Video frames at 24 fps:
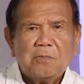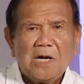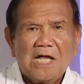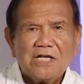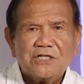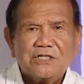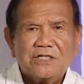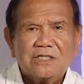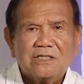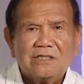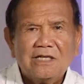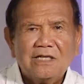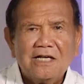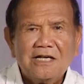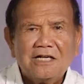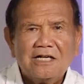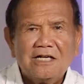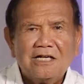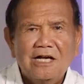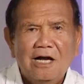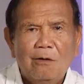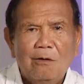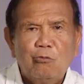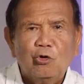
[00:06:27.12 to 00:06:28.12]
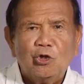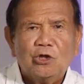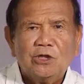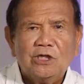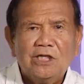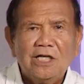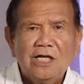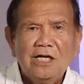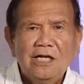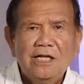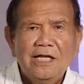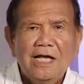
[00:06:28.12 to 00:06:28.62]
plastic nga
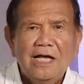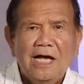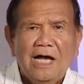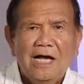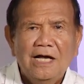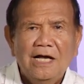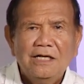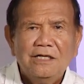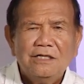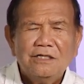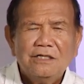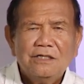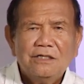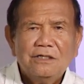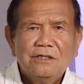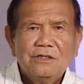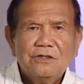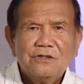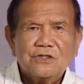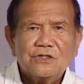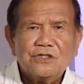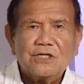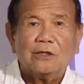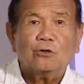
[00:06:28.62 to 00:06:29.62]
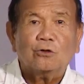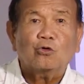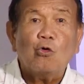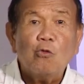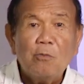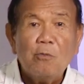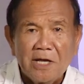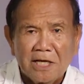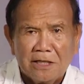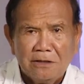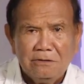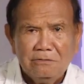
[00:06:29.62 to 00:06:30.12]
botilya sa
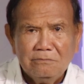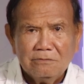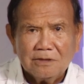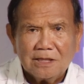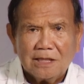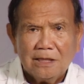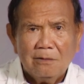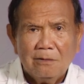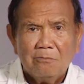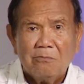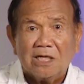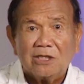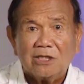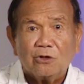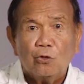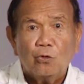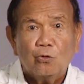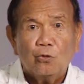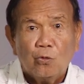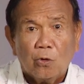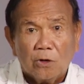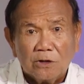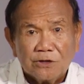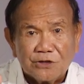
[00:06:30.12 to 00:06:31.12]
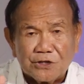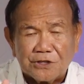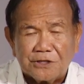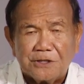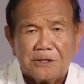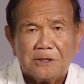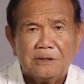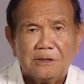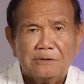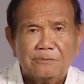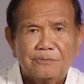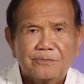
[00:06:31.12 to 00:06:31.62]
tubig, kanang bottled
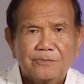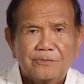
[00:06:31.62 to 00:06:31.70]
water.